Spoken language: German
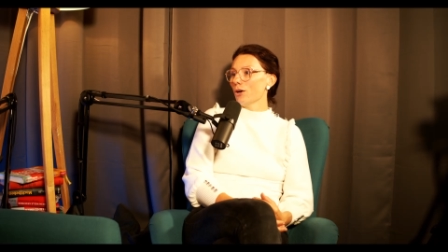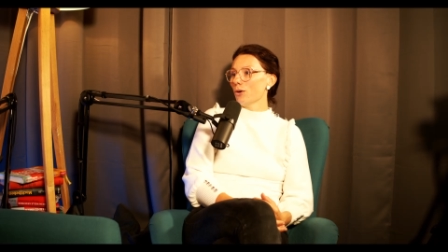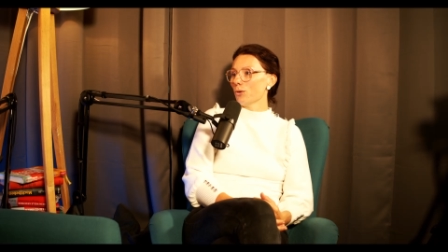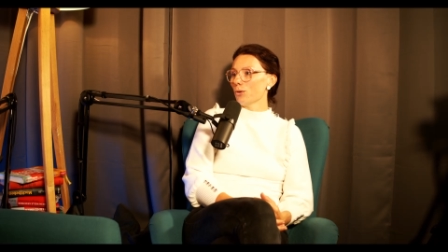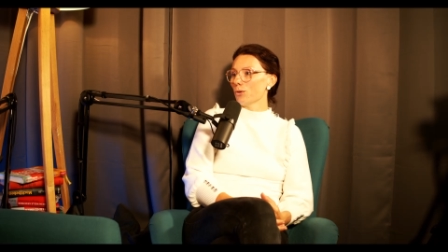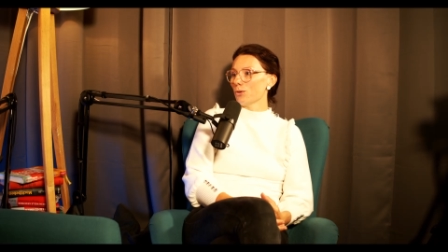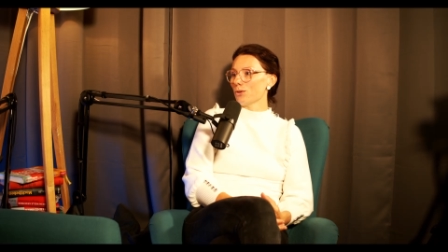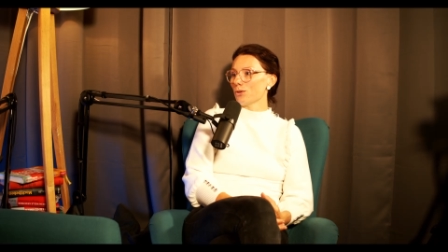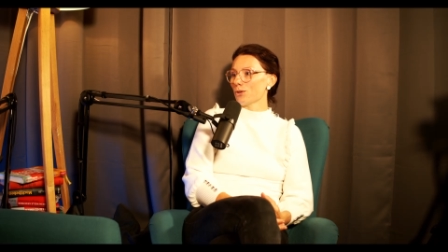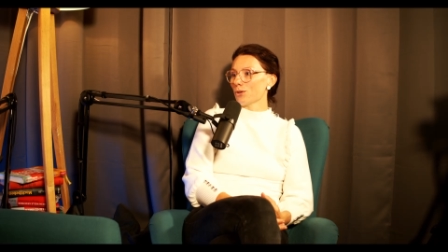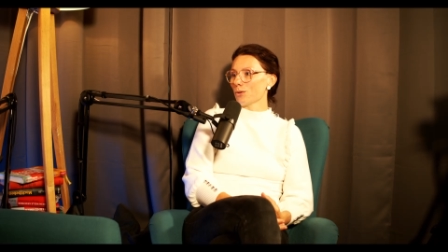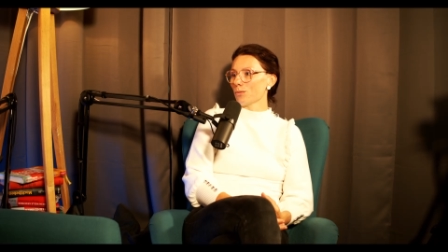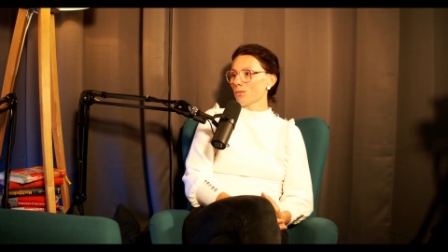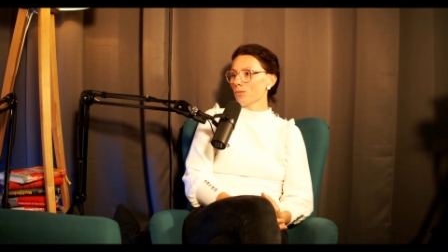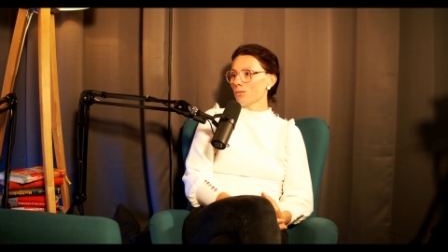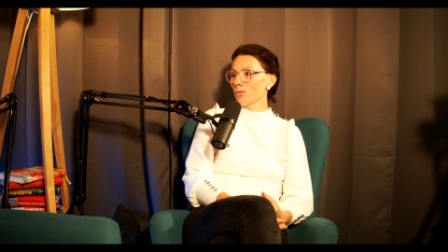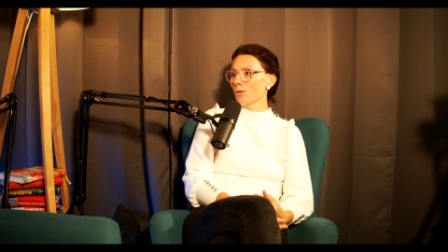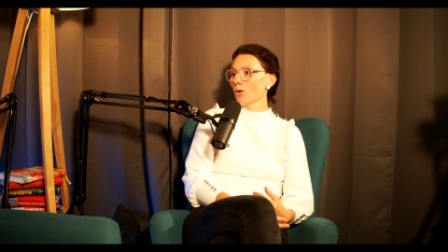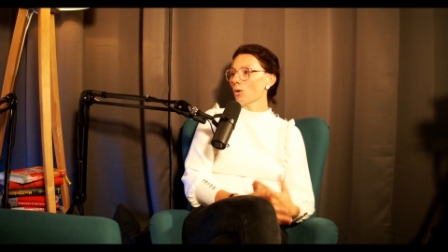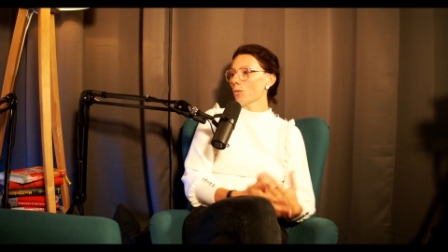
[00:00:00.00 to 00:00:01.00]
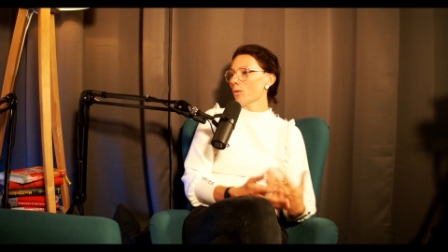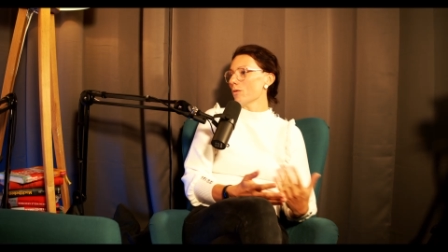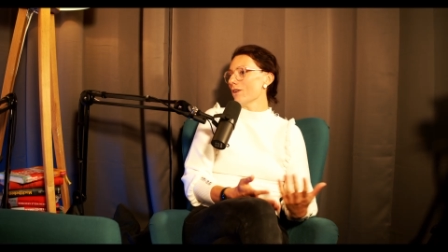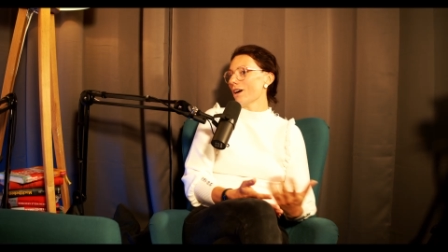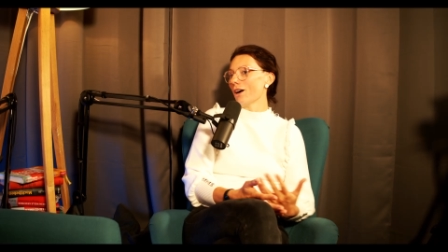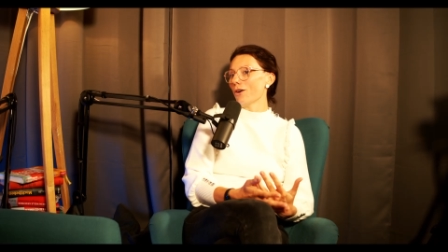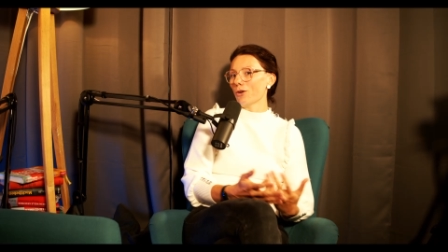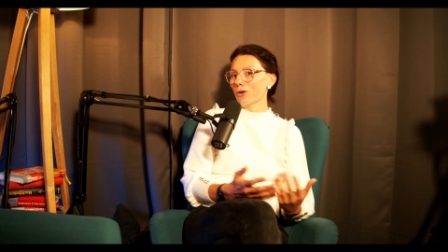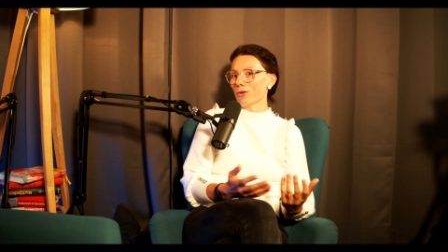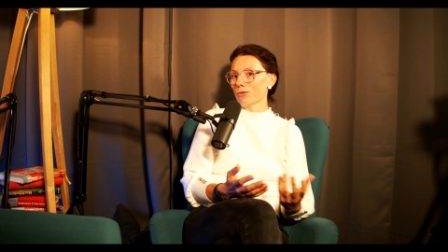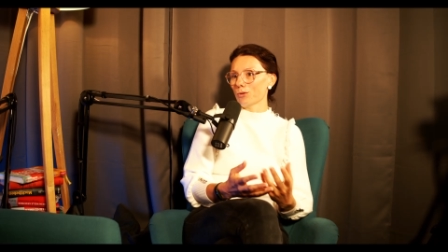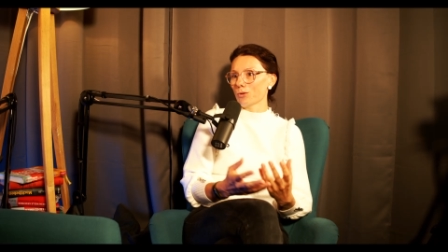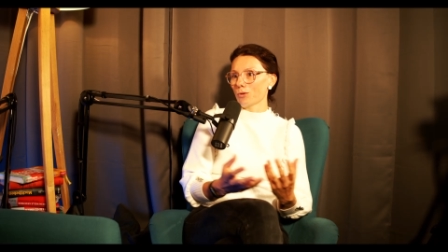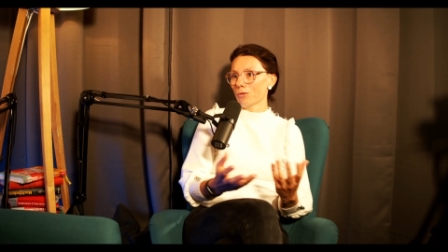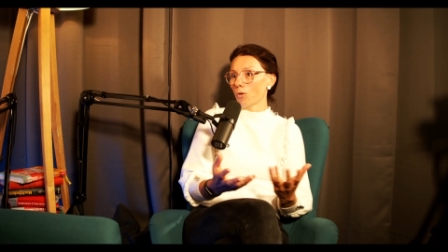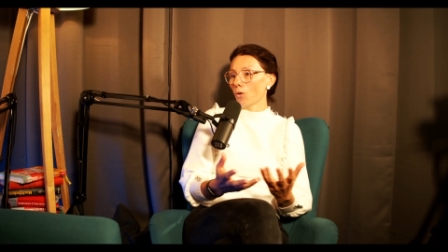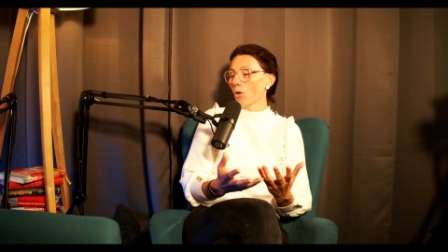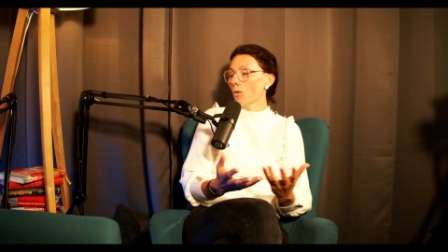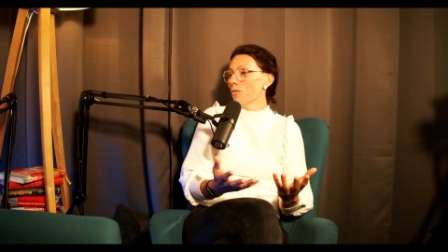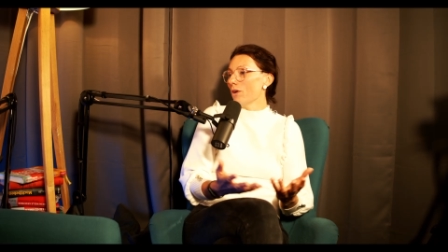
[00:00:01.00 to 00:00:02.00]
Und ähm, worüber wir auch
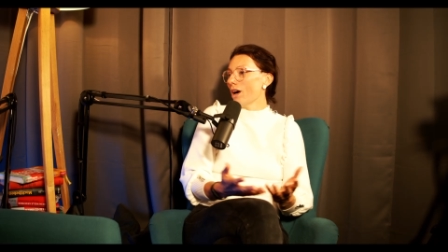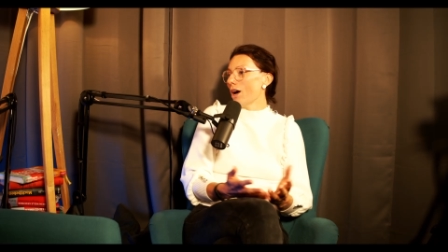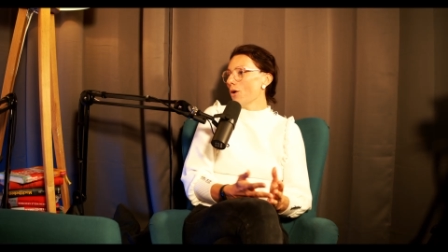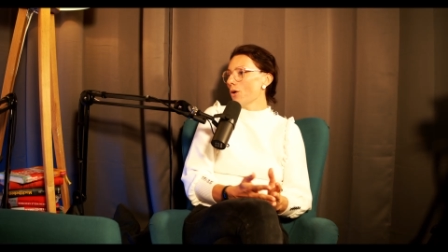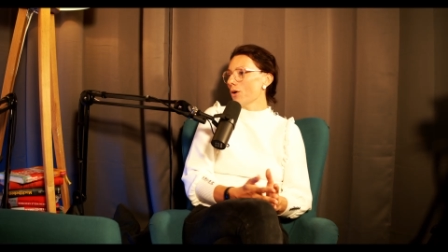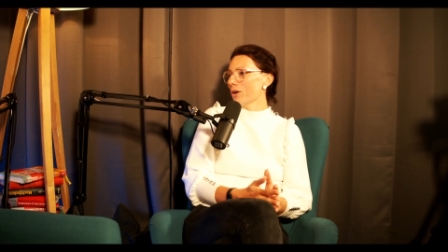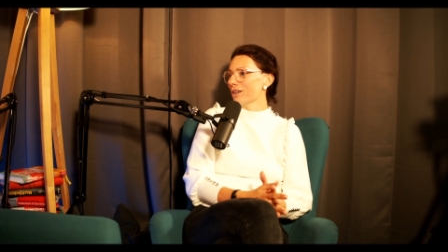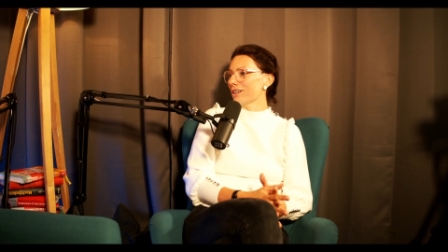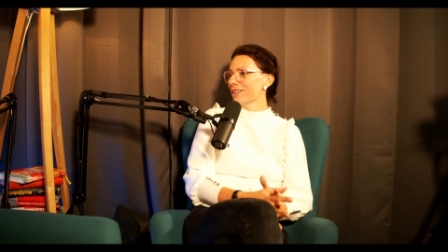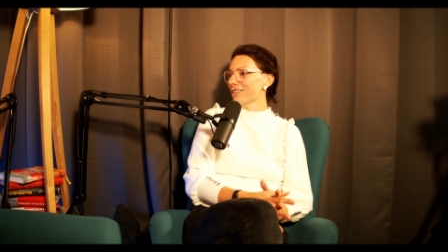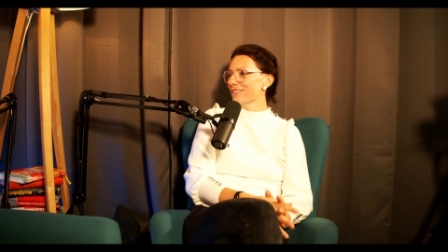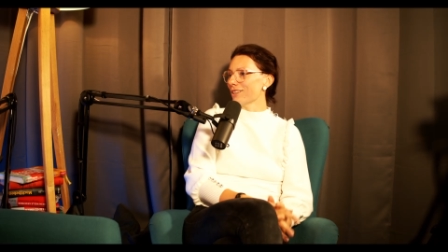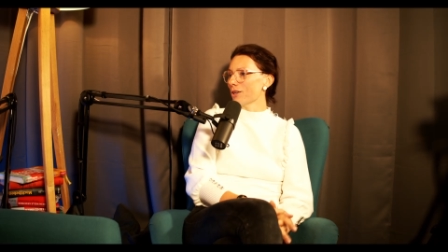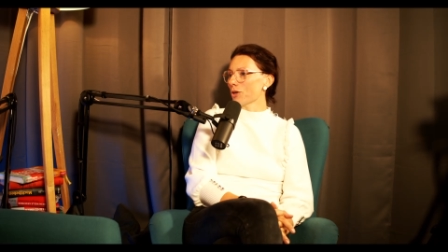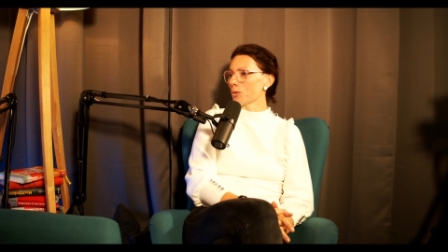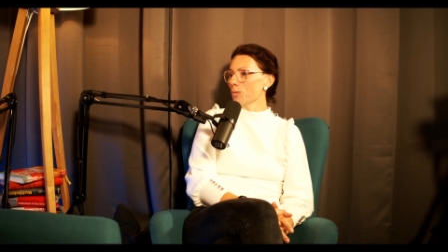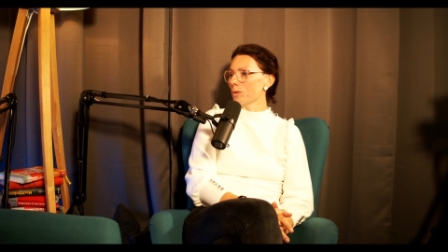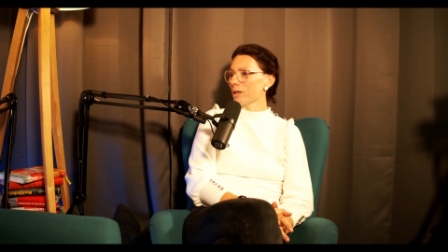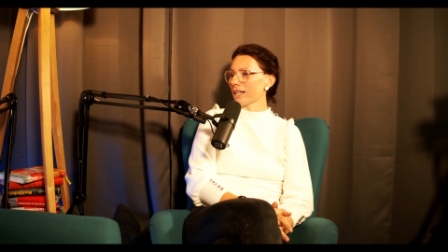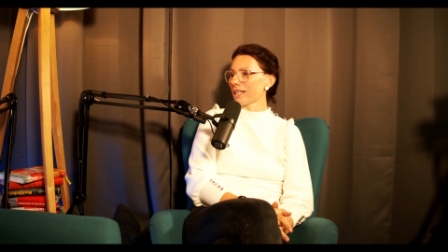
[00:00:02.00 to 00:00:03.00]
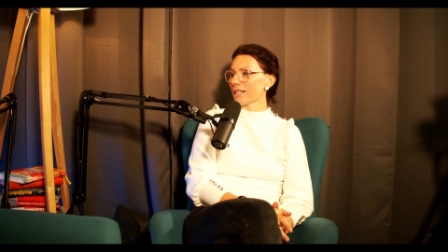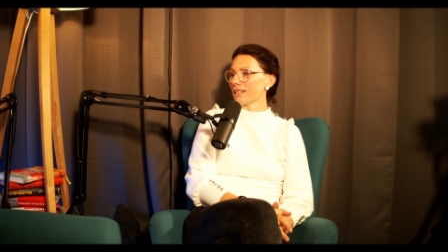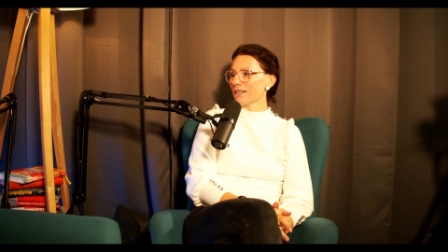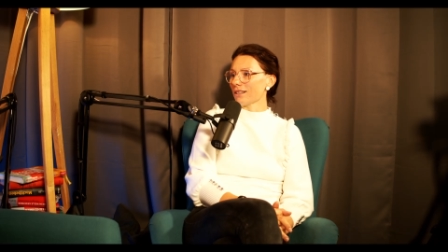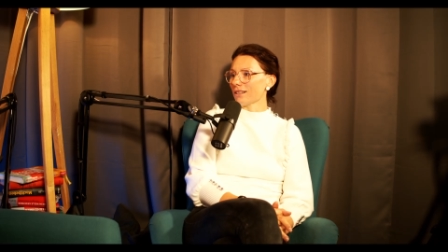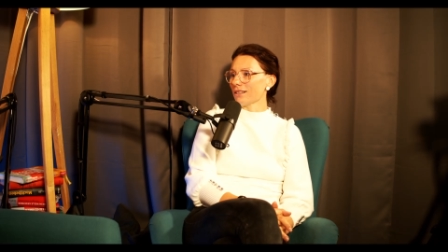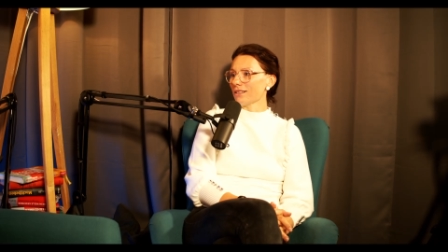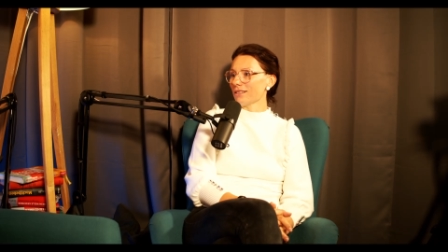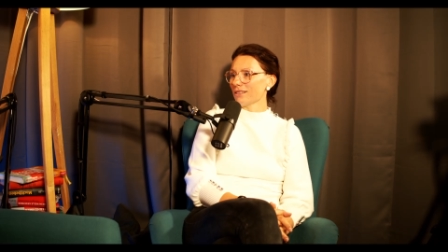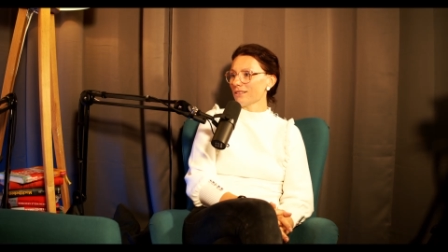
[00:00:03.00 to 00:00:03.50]
oder worum wir auch äh, darüber reden.